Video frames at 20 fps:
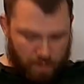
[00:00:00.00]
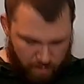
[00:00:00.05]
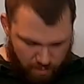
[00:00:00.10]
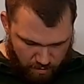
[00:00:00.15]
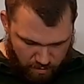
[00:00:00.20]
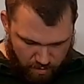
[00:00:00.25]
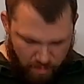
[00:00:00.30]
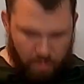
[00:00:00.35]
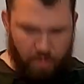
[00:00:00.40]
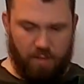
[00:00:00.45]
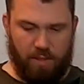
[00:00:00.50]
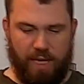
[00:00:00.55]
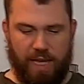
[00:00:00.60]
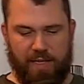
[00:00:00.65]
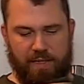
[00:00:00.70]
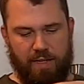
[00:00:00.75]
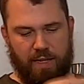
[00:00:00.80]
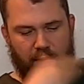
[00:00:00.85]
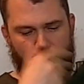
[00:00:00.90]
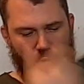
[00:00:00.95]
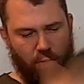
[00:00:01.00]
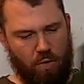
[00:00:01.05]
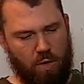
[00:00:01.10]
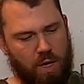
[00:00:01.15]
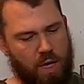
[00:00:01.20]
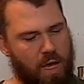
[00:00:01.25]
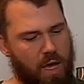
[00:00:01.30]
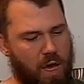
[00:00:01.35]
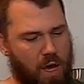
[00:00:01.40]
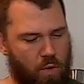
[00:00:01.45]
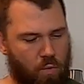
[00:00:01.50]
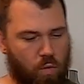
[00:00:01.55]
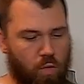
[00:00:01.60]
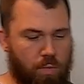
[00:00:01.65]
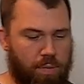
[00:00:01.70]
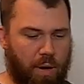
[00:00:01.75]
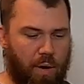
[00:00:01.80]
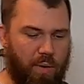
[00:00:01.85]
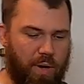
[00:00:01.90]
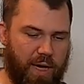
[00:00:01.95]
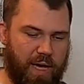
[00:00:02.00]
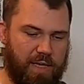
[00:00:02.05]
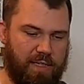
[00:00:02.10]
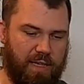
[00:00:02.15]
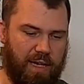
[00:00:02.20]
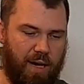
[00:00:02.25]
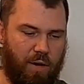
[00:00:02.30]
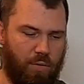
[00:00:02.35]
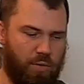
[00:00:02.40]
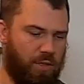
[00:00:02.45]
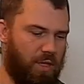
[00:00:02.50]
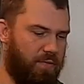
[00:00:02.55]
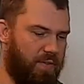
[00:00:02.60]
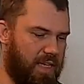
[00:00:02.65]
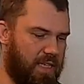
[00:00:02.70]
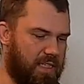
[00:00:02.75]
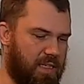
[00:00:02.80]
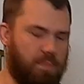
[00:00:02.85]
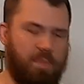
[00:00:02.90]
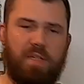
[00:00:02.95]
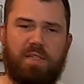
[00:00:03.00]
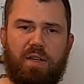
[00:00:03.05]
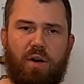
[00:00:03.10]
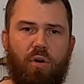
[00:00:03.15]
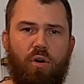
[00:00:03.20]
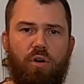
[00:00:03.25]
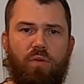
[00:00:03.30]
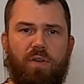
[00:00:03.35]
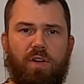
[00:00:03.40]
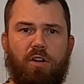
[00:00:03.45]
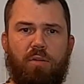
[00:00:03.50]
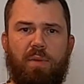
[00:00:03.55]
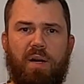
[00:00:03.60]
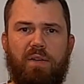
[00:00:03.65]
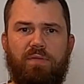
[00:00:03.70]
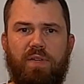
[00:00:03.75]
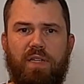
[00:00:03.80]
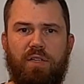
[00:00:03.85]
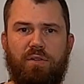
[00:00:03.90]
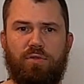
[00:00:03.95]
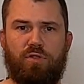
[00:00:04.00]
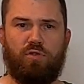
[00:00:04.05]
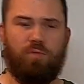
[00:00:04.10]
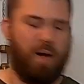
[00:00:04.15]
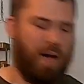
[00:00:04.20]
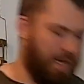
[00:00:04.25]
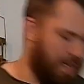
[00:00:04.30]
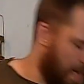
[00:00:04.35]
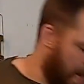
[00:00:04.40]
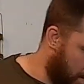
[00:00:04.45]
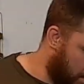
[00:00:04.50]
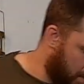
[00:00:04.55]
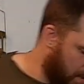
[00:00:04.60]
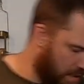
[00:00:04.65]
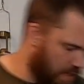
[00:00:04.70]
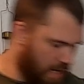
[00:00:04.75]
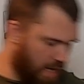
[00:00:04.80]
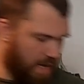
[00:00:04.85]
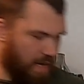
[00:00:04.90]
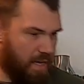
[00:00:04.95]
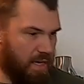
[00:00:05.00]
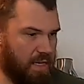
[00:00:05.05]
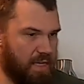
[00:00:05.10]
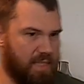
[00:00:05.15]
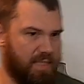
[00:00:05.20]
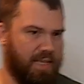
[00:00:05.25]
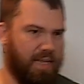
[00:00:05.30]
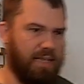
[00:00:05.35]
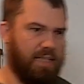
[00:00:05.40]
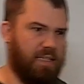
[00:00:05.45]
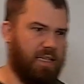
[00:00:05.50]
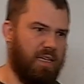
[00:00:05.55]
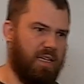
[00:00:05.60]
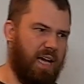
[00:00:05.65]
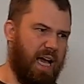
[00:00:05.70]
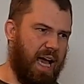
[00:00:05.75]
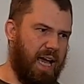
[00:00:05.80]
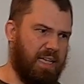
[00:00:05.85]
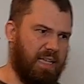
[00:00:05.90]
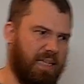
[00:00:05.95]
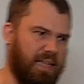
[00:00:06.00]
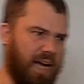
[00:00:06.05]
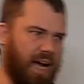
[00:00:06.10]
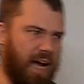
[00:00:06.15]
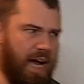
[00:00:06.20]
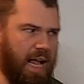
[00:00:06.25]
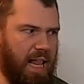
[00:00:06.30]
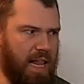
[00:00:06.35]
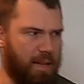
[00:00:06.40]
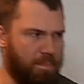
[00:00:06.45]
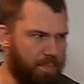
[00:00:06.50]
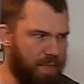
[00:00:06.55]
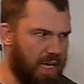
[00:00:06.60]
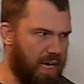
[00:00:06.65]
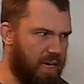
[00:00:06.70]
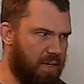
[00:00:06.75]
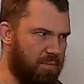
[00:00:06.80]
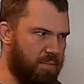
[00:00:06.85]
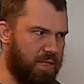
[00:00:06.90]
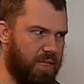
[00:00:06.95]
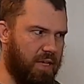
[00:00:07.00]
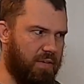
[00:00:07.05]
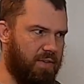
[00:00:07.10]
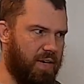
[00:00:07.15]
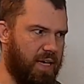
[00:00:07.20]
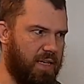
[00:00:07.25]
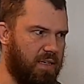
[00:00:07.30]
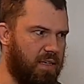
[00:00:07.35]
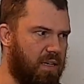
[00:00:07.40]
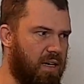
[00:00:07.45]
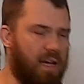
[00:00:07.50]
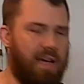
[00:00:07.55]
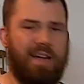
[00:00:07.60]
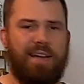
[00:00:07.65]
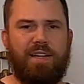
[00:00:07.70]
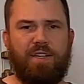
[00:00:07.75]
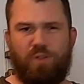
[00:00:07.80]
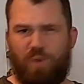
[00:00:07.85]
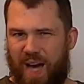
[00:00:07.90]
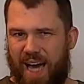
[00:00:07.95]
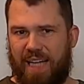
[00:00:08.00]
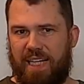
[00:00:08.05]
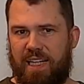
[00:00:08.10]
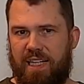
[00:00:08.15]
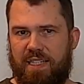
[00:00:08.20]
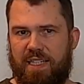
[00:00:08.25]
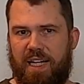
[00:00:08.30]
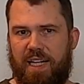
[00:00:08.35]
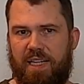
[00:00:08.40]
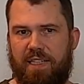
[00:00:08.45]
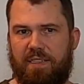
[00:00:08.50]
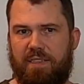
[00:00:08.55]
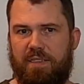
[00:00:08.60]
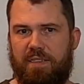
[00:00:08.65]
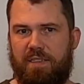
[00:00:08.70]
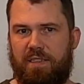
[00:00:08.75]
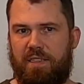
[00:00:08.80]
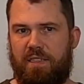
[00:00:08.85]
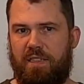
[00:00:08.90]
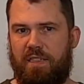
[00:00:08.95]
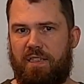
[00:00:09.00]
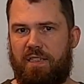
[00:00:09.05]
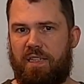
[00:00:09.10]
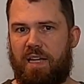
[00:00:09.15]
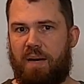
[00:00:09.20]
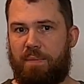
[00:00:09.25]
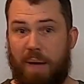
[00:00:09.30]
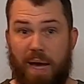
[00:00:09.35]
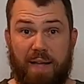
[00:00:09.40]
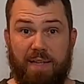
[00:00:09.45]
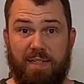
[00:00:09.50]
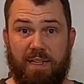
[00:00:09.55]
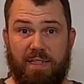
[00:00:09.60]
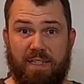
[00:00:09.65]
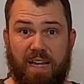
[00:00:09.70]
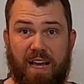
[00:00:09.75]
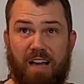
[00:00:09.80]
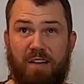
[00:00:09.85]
das ist, ne, kennt ihr auch. Woolpower kennt ihr auch, da werde ich demnächst auch irgendwann nochmal ein Video zu machen. Da habe ich seit anderthalb Jahren mittlerweile so einige Sachen, die ich da im Einsatz